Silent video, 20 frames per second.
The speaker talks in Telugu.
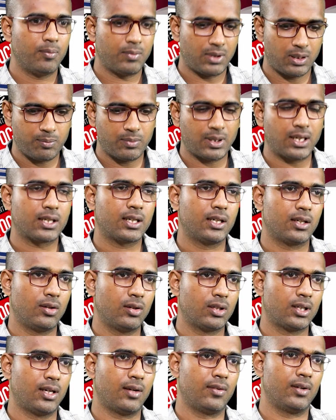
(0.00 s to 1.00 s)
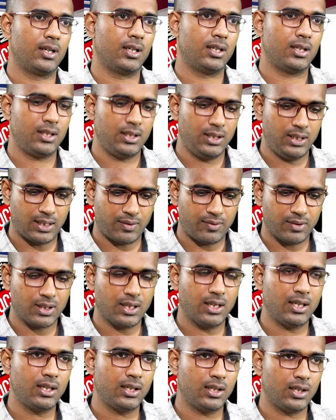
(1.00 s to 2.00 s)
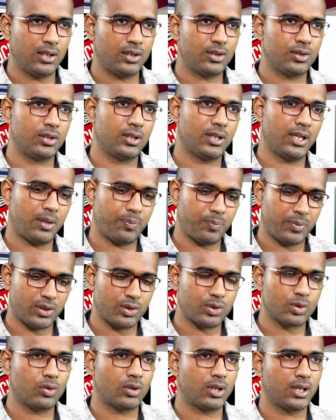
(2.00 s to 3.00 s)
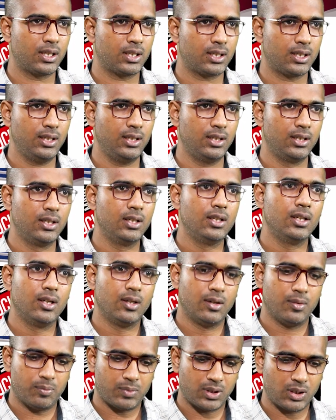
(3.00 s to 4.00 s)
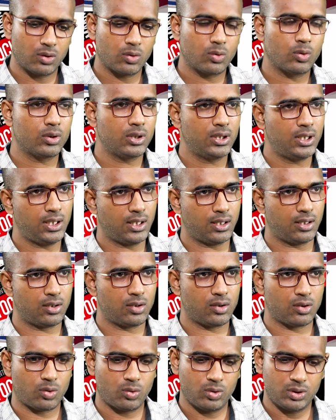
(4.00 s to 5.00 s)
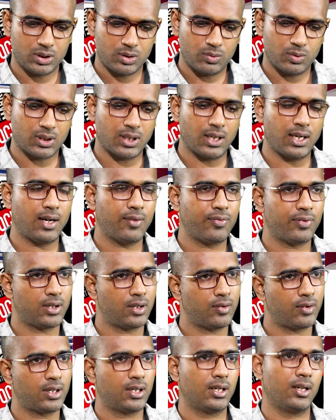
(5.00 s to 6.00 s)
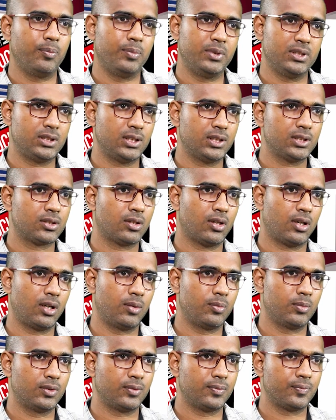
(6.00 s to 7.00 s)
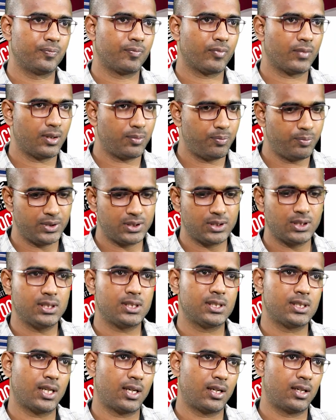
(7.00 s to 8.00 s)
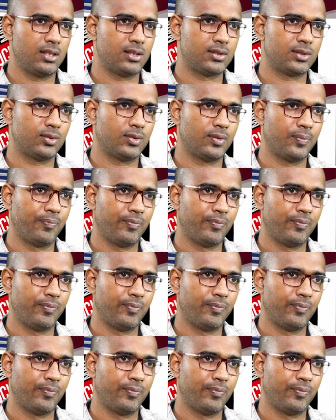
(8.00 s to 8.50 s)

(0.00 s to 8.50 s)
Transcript: మనం మార్కెట్లోకి రావాలి ఈ అవగాహన ఏర్ ఏర్పరచుకోవడానికి మనం కొద్దిగా రోజుకి ఒక హాఫ్ అన్ అవర్ అన్న బిజినెస్ కాలము బిజినెస్ ఛానల్స్